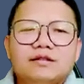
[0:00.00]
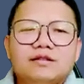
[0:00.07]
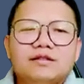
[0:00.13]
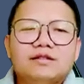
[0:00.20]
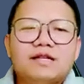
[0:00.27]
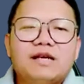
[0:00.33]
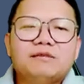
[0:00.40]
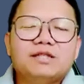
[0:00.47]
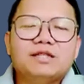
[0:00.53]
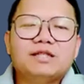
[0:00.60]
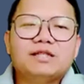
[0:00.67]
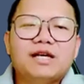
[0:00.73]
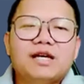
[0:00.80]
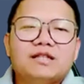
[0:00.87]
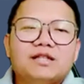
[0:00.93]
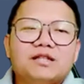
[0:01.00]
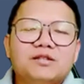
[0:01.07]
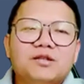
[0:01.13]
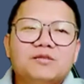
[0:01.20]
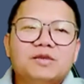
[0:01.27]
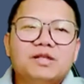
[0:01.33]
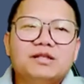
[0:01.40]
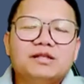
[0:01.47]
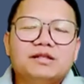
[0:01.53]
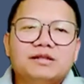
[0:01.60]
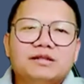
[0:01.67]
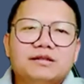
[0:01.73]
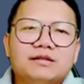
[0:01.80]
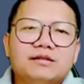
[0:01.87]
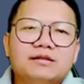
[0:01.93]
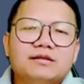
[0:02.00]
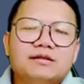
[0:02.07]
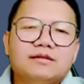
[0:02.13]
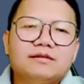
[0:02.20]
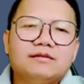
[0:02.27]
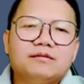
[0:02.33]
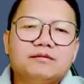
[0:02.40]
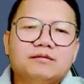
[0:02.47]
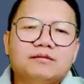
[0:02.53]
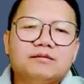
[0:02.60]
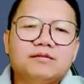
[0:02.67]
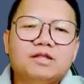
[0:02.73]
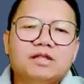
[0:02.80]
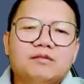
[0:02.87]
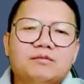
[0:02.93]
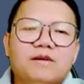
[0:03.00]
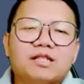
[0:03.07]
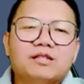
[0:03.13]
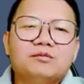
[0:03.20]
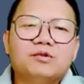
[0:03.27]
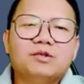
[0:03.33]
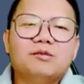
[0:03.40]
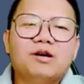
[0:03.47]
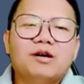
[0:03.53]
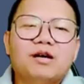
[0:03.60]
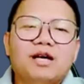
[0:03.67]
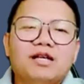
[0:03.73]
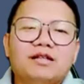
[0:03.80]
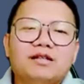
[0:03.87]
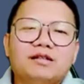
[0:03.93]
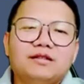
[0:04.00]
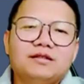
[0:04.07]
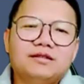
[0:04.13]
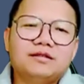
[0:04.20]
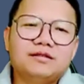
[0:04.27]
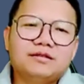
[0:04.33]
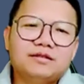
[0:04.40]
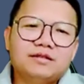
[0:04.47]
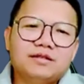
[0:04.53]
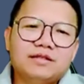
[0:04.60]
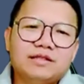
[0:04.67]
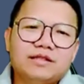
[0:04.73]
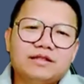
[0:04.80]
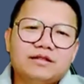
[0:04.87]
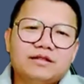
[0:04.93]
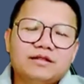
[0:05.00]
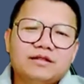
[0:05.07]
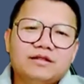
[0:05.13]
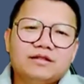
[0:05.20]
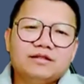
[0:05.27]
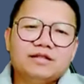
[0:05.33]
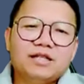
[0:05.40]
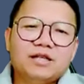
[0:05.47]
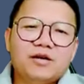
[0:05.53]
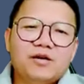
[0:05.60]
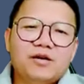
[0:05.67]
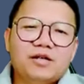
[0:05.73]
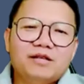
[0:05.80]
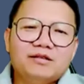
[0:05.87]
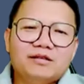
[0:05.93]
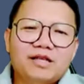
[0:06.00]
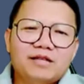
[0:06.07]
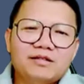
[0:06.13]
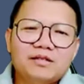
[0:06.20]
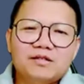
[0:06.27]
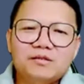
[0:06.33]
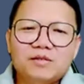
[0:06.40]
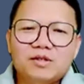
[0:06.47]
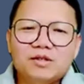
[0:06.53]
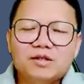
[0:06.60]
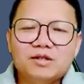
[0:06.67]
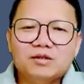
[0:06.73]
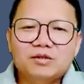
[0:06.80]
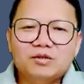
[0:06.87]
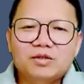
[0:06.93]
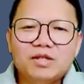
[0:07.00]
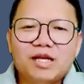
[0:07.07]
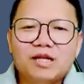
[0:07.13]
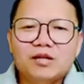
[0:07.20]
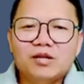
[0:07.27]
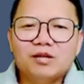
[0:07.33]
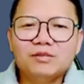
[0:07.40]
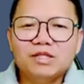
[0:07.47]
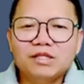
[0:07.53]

sẽ đam đất cái tha thật nhóm năng vì nó bắt mua là bọn anh chặt lõ nè ta xin dừng mất còn chui nai nom chứ